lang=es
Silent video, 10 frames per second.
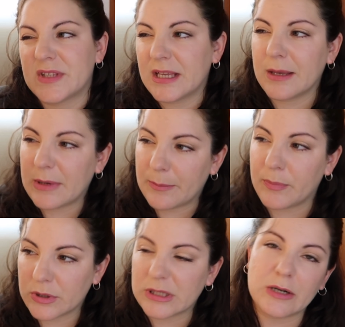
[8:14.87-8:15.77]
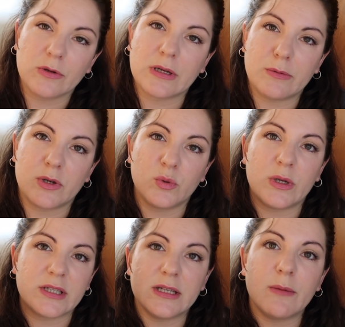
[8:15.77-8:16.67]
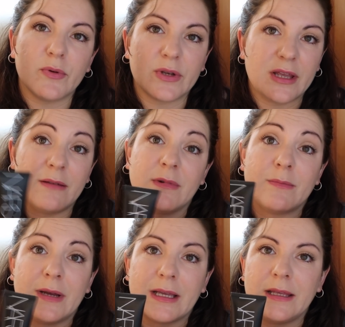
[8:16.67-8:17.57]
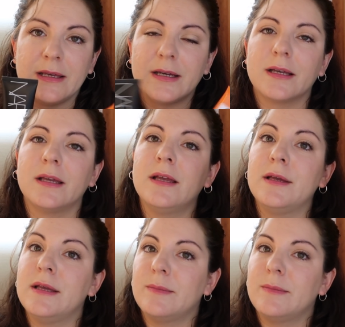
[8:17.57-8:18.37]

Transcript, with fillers: sí que me aporta algo de cobertura, sí la podría llamar maquillaje,